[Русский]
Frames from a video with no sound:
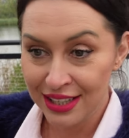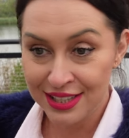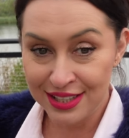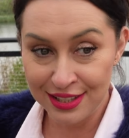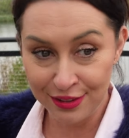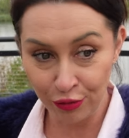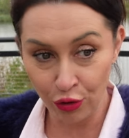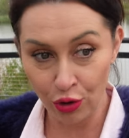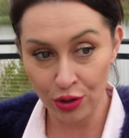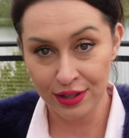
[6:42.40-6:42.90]

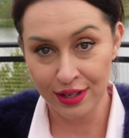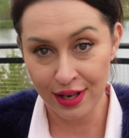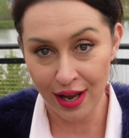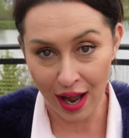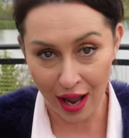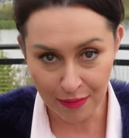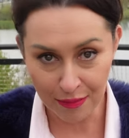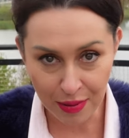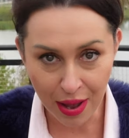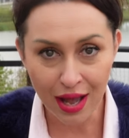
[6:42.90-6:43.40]
Сегодня
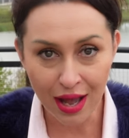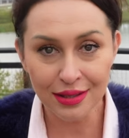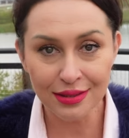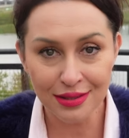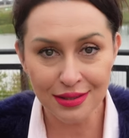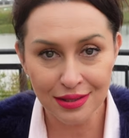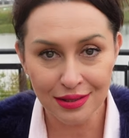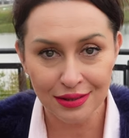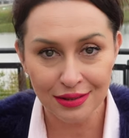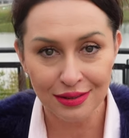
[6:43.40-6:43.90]
опять
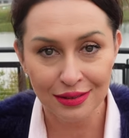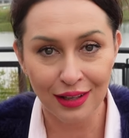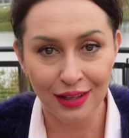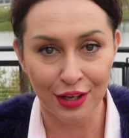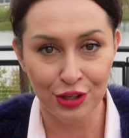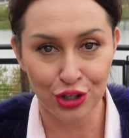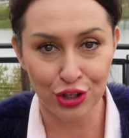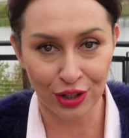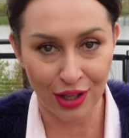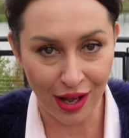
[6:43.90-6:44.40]

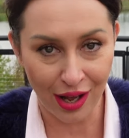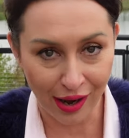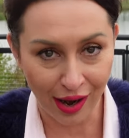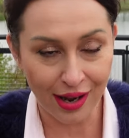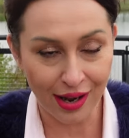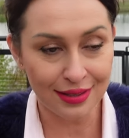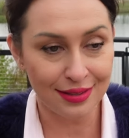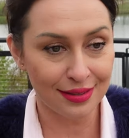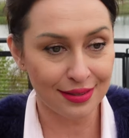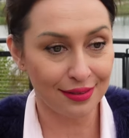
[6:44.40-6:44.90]
начала
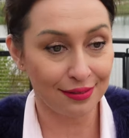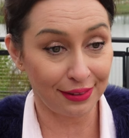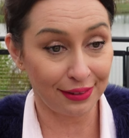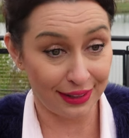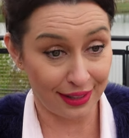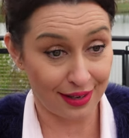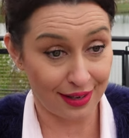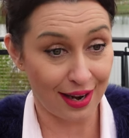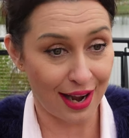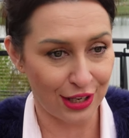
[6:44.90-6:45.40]
орать
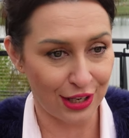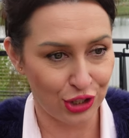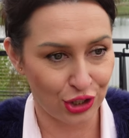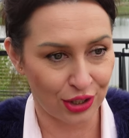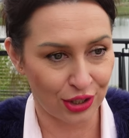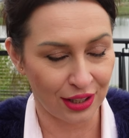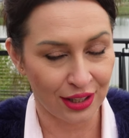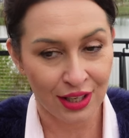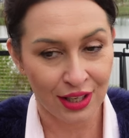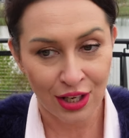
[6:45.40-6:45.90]

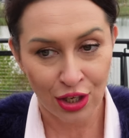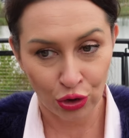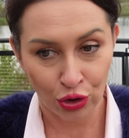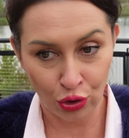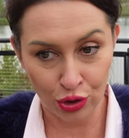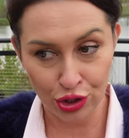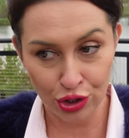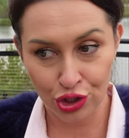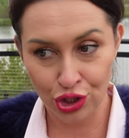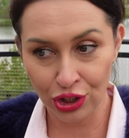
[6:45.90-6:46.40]
водокачка. То
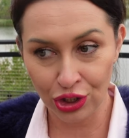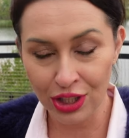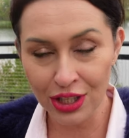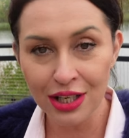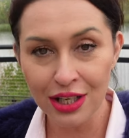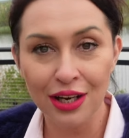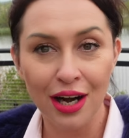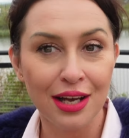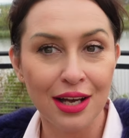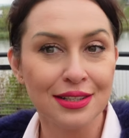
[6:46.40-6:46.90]
есть
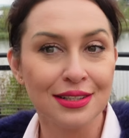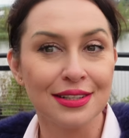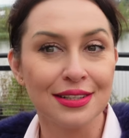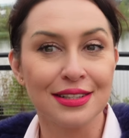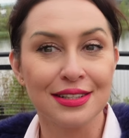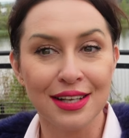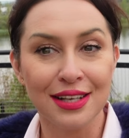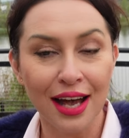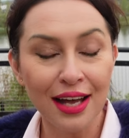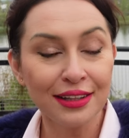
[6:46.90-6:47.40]
четыре раза
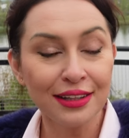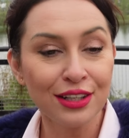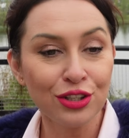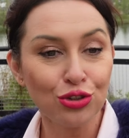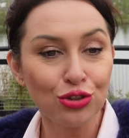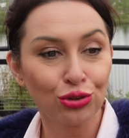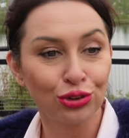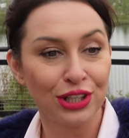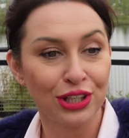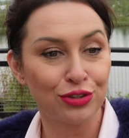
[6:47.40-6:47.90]
за
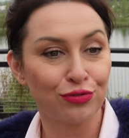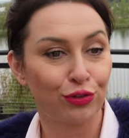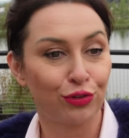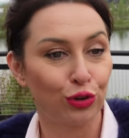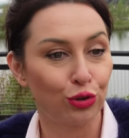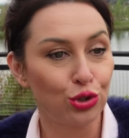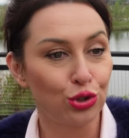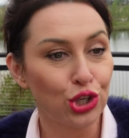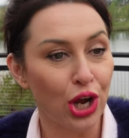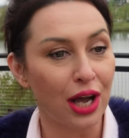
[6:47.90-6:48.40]
ночь у нас
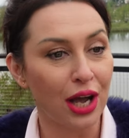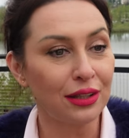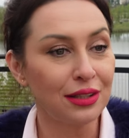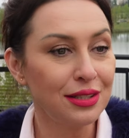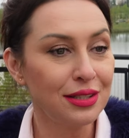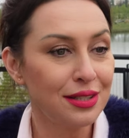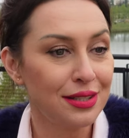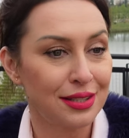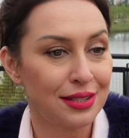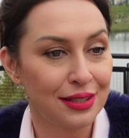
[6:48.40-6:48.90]

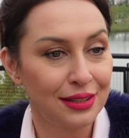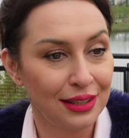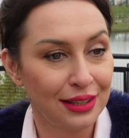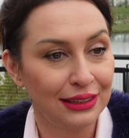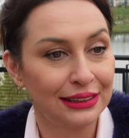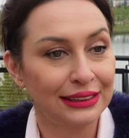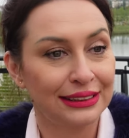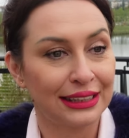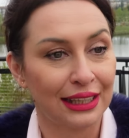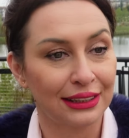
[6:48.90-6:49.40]
включалась
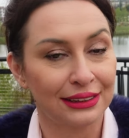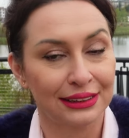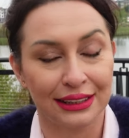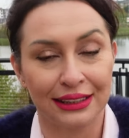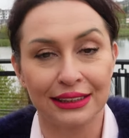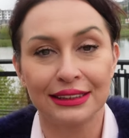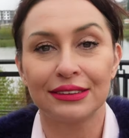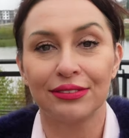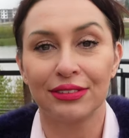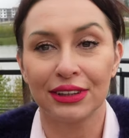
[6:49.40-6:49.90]

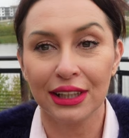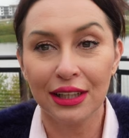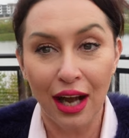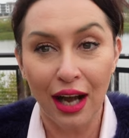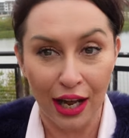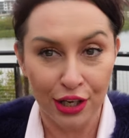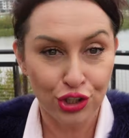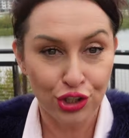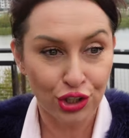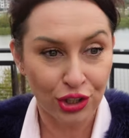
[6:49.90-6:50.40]
сигнализация с
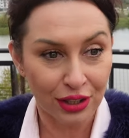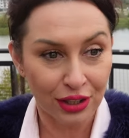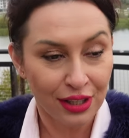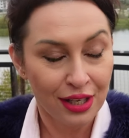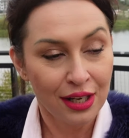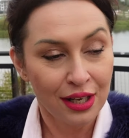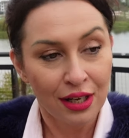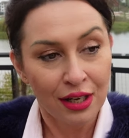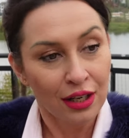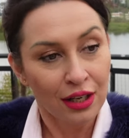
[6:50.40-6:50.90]
водокачки.
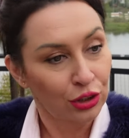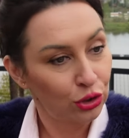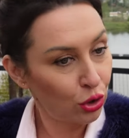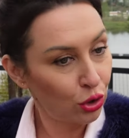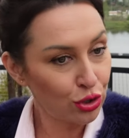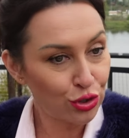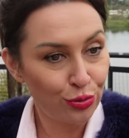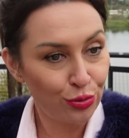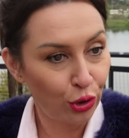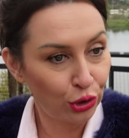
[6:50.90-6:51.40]

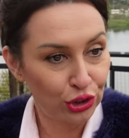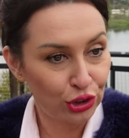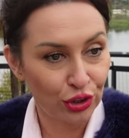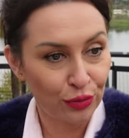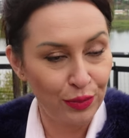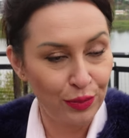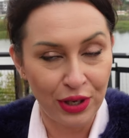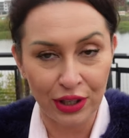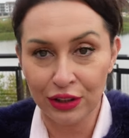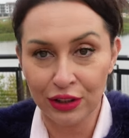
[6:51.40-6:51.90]
Кто
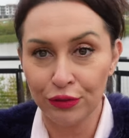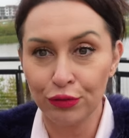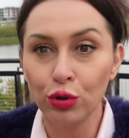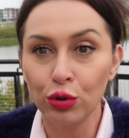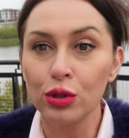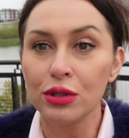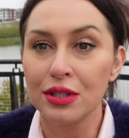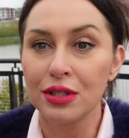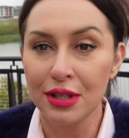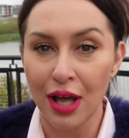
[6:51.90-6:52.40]
смотрит меня
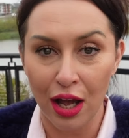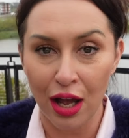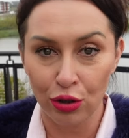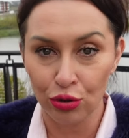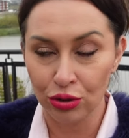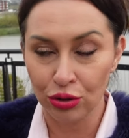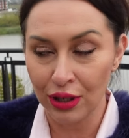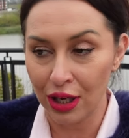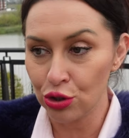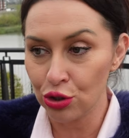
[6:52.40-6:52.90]
давно,
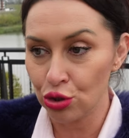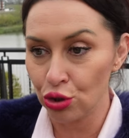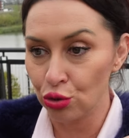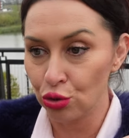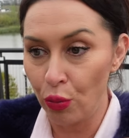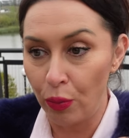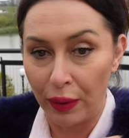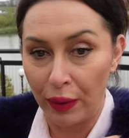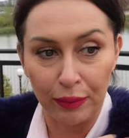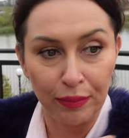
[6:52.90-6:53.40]
знают нашу
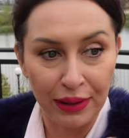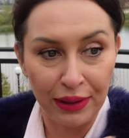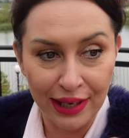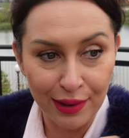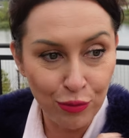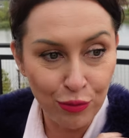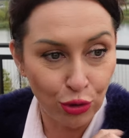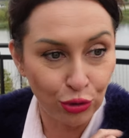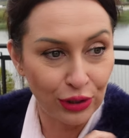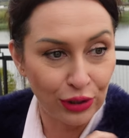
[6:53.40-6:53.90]
эту
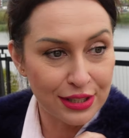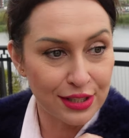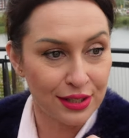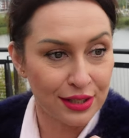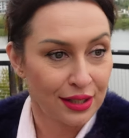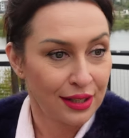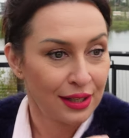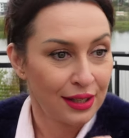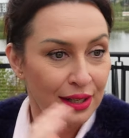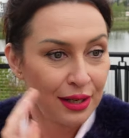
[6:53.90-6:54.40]
проблему. У нас
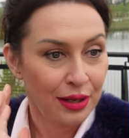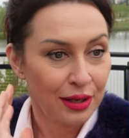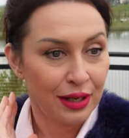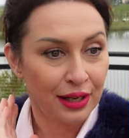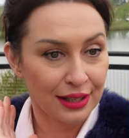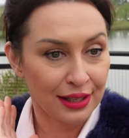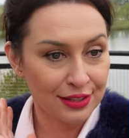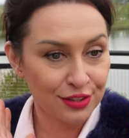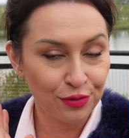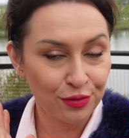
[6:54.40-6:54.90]

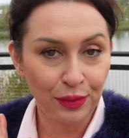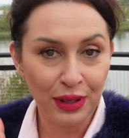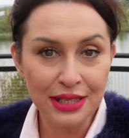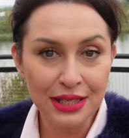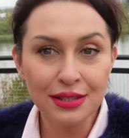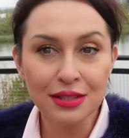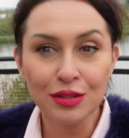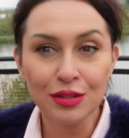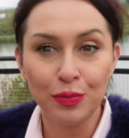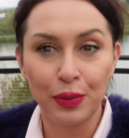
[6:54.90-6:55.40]
раз в
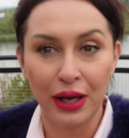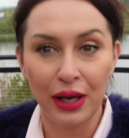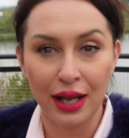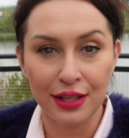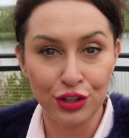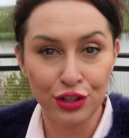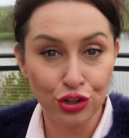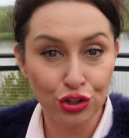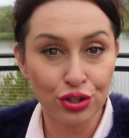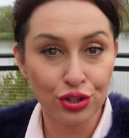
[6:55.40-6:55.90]
месяц
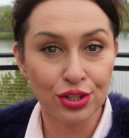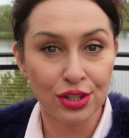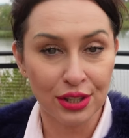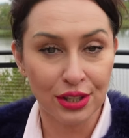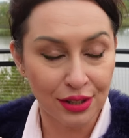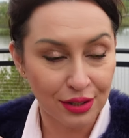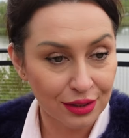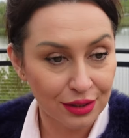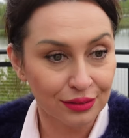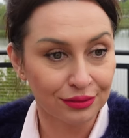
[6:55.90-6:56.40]

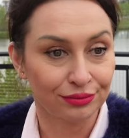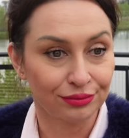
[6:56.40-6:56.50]
периодически